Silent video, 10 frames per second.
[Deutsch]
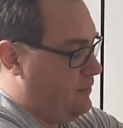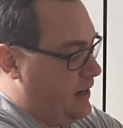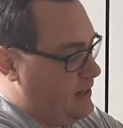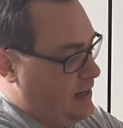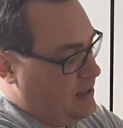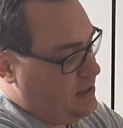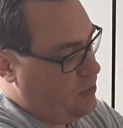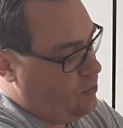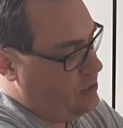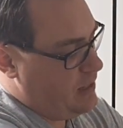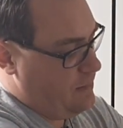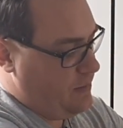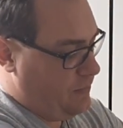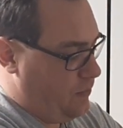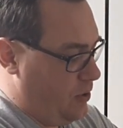Vielleicht hätte ich den Honig
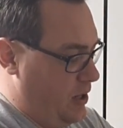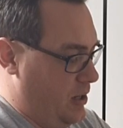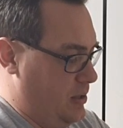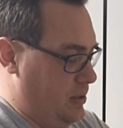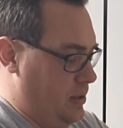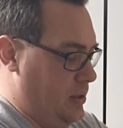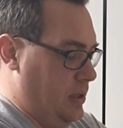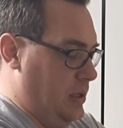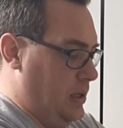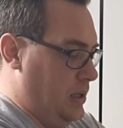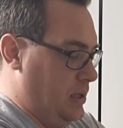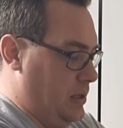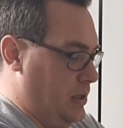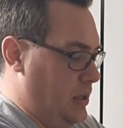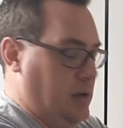einfach vorher
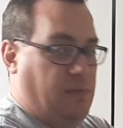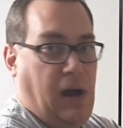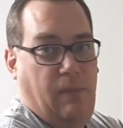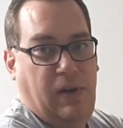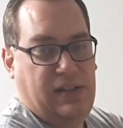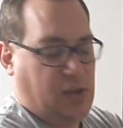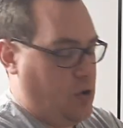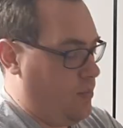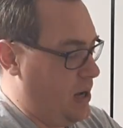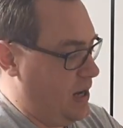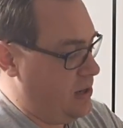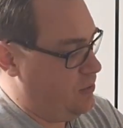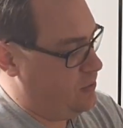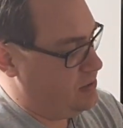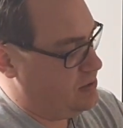äh, in warmem Wasser nochmal
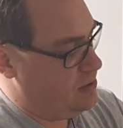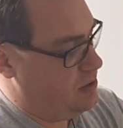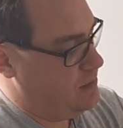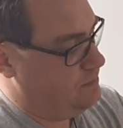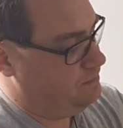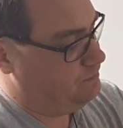anlösen sollen.